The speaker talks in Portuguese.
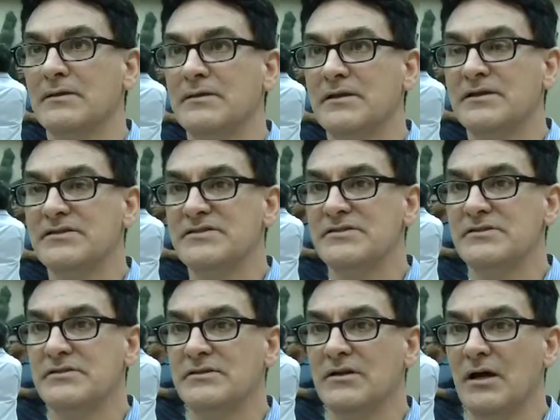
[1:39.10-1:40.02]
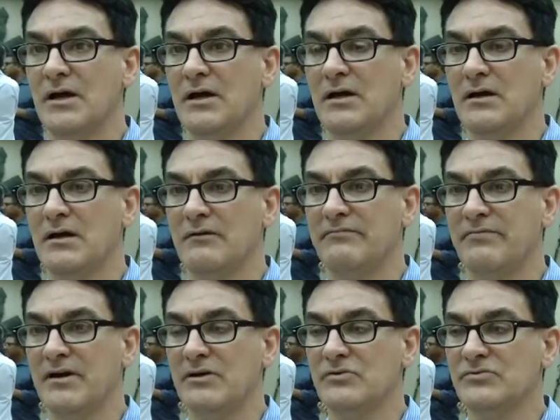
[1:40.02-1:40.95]
Desde há
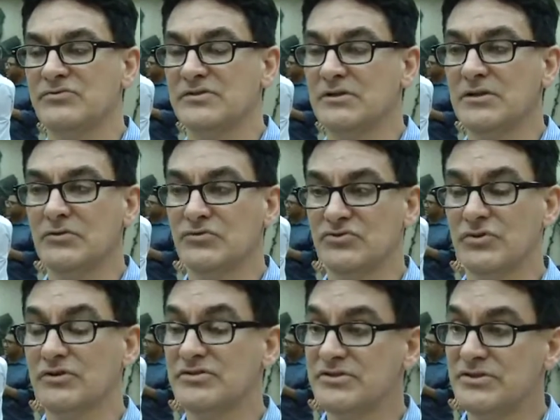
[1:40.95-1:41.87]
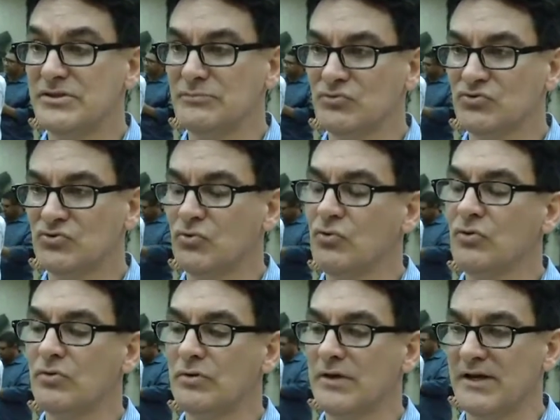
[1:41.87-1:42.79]
vários anos nós tínhamos
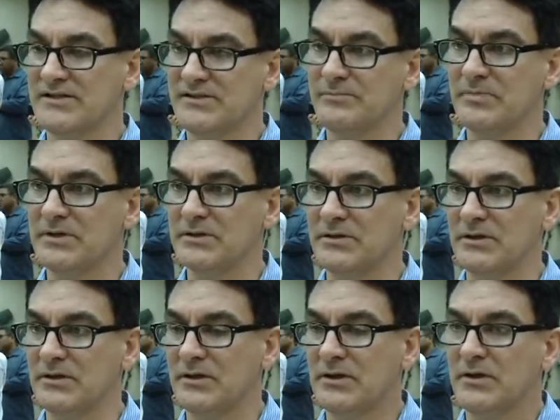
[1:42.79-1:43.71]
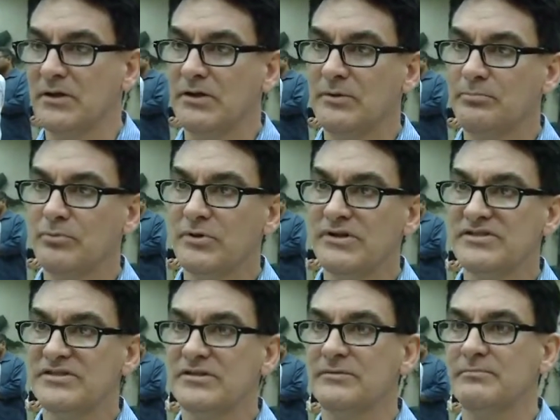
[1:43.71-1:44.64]
coro, orquestra e banda. E por
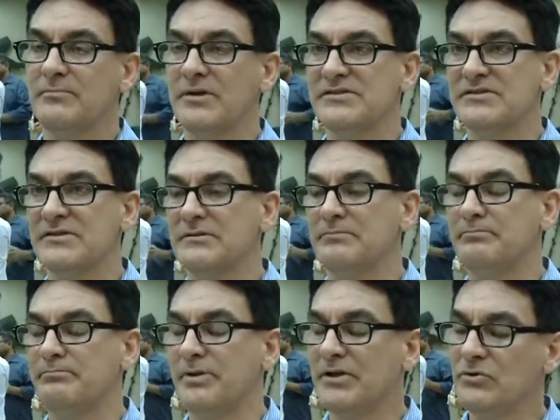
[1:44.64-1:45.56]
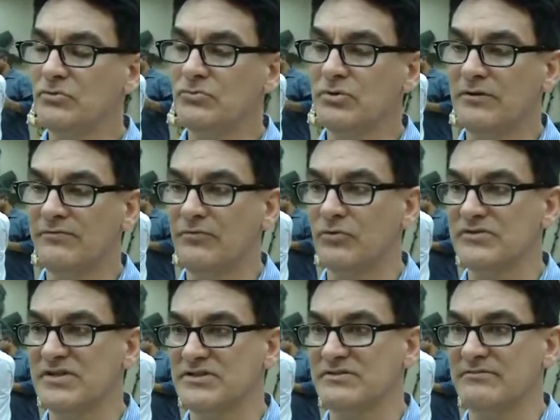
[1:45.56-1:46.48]
esse, esse período que
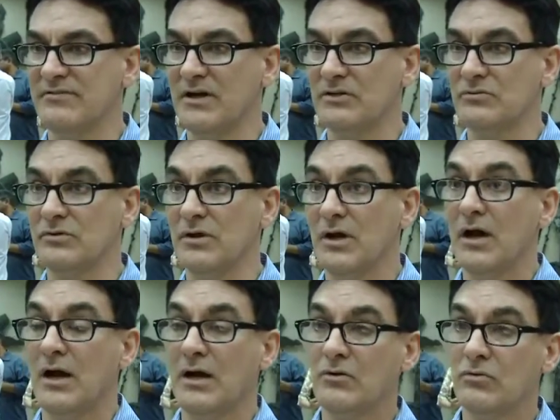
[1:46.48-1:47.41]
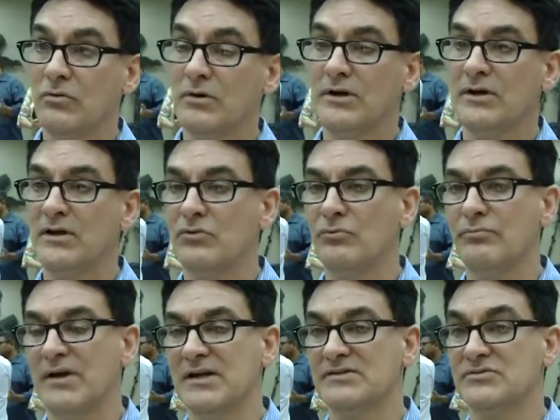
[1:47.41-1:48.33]
ficou desativado, agora
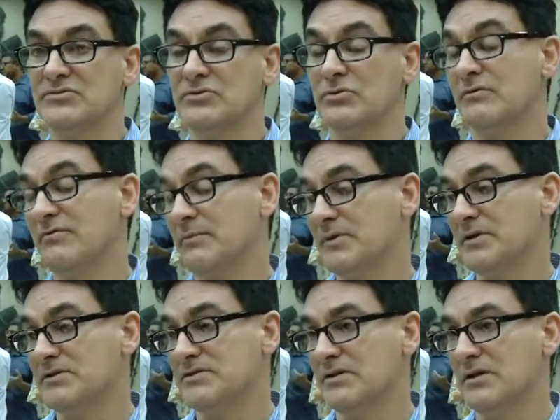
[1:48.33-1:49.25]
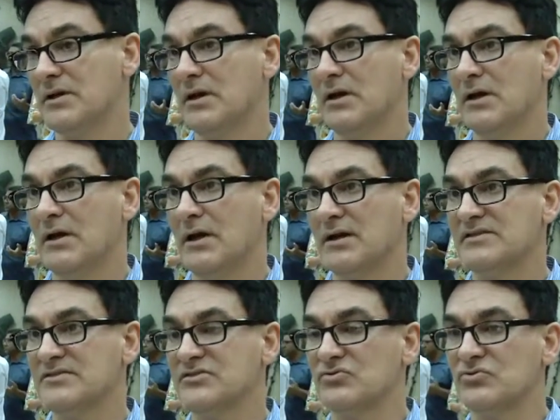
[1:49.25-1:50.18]
recomeçam-se novamente é,
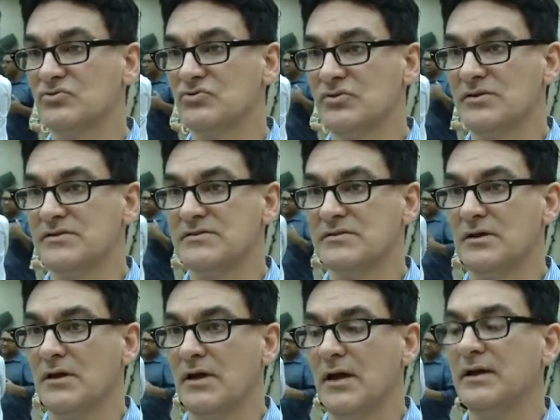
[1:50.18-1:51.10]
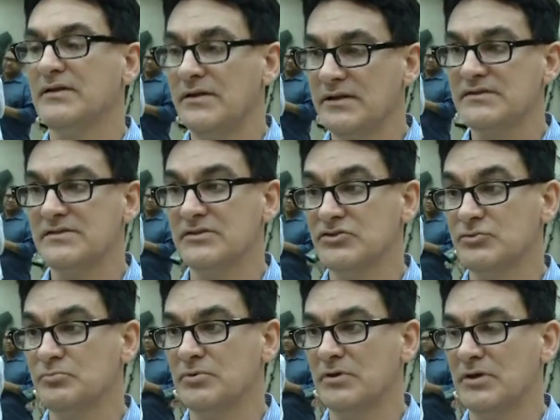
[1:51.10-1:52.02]
essas discussões. É
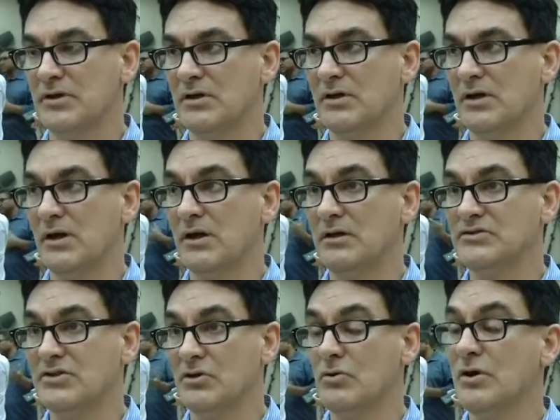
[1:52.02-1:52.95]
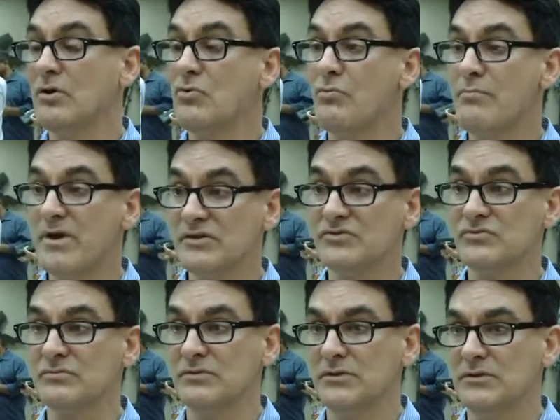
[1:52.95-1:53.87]
interessante porque é, já é o
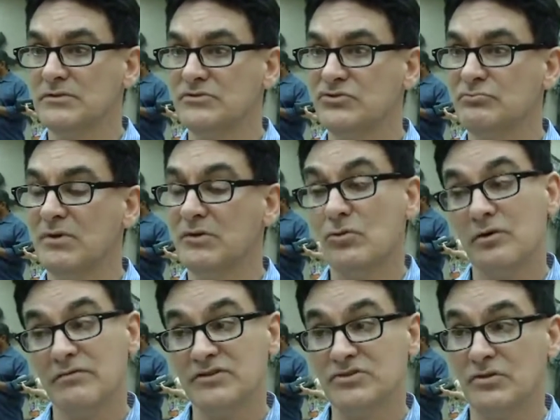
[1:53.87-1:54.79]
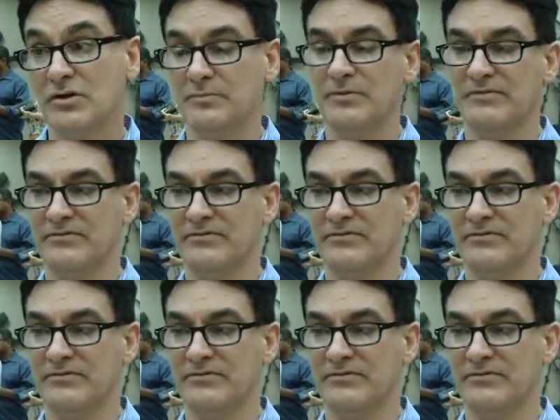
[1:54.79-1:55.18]
recomeço de uma nova história para